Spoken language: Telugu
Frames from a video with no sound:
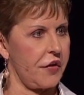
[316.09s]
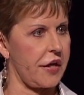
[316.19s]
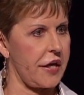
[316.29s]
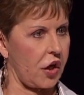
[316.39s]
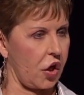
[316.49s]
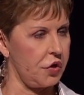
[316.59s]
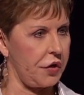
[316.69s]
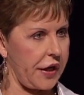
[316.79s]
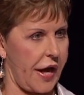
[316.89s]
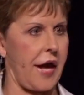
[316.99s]
ఉండాలి
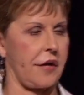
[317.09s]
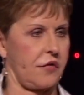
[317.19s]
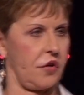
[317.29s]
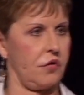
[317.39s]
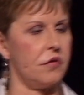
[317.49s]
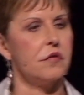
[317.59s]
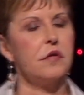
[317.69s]
వైఖరితో సహా